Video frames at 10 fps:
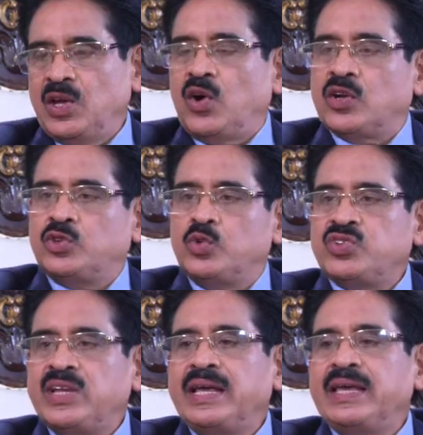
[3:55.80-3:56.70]
और
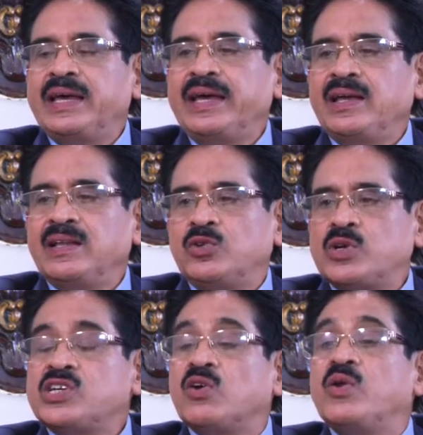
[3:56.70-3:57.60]
दूसरे की है
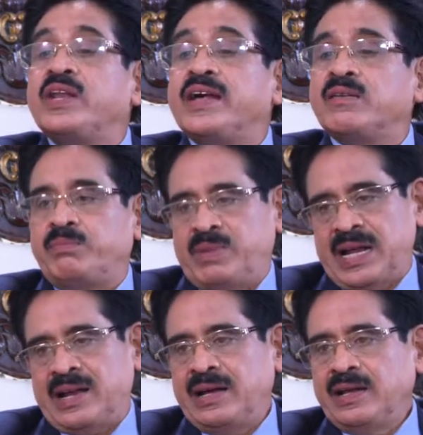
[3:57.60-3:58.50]
त्वचा को नर्म
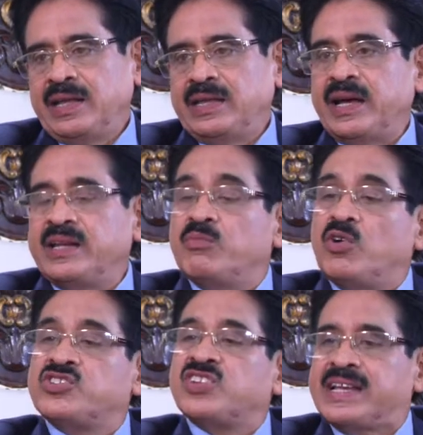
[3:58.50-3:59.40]
बनाना यानी
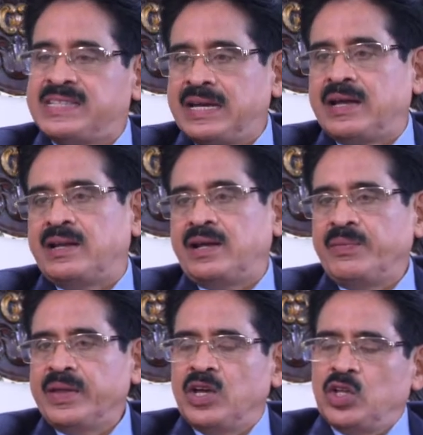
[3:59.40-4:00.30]
मॉइस्चराइजिंग करना
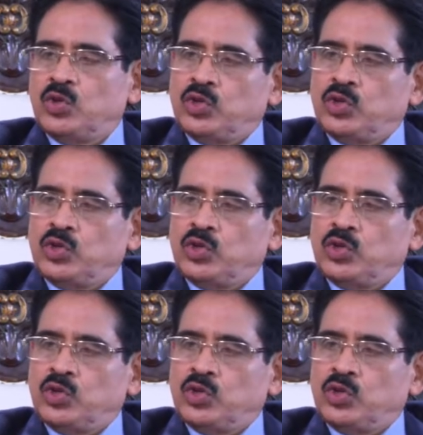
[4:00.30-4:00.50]
तो